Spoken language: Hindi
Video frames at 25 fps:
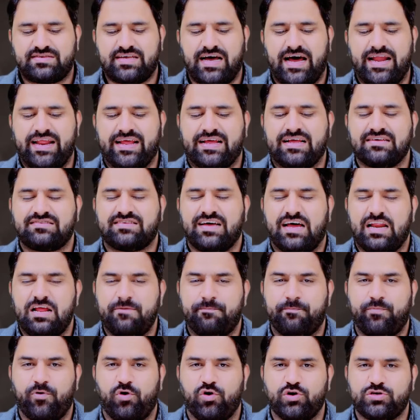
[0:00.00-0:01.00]
सारी की
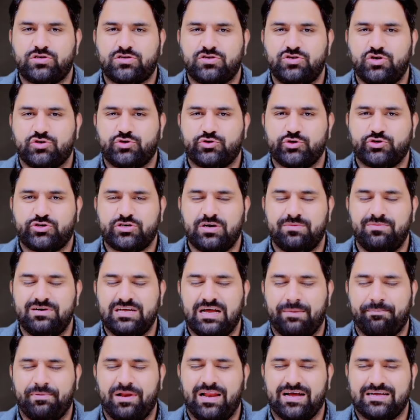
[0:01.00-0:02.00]
सारी पोस्ट जो सोशल
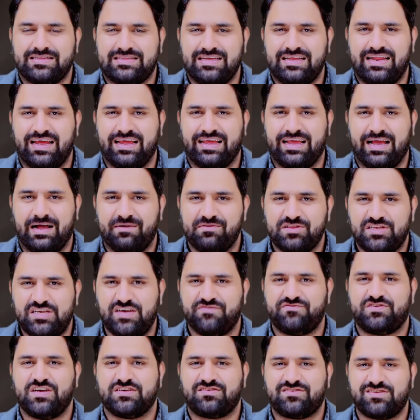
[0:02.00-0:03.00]
मीडिया पे लगती रही है
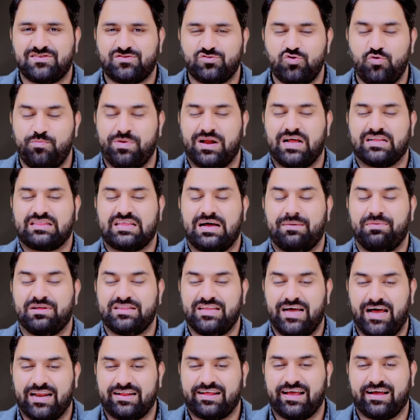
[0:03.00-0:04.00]
चीफ जस्टिस उमर अता
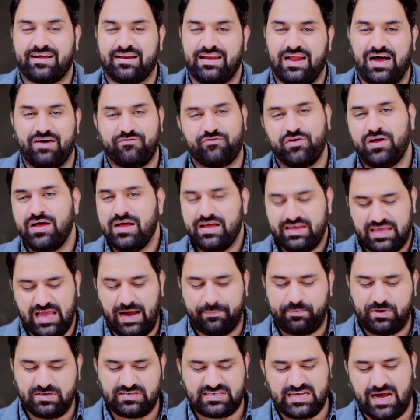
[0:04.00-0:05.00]
बंदयाल के खिलाफ ये
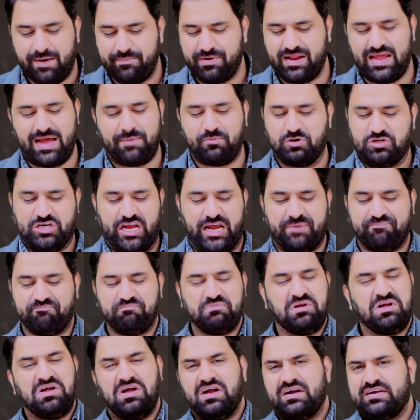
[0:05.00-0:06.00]
आपके सामने है मुझे
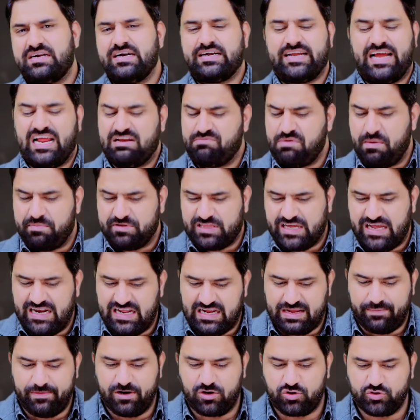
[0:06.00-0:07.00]
डिटेल में
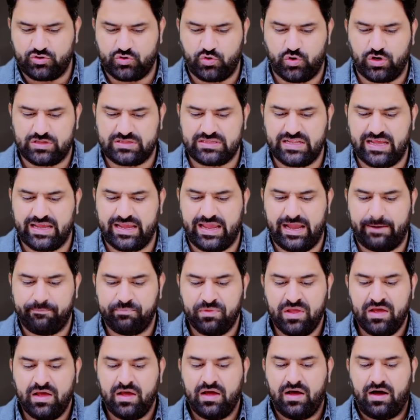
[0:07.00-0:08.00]
बताने की बिल्कुल जरूरत नहीं है
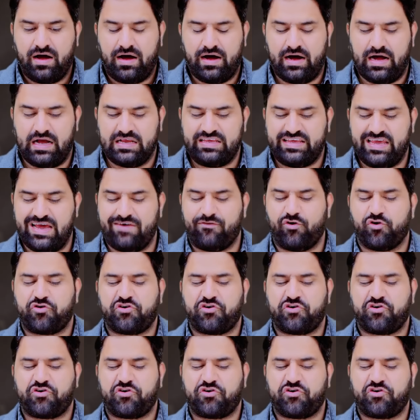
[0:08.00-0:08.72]
आ, ये वो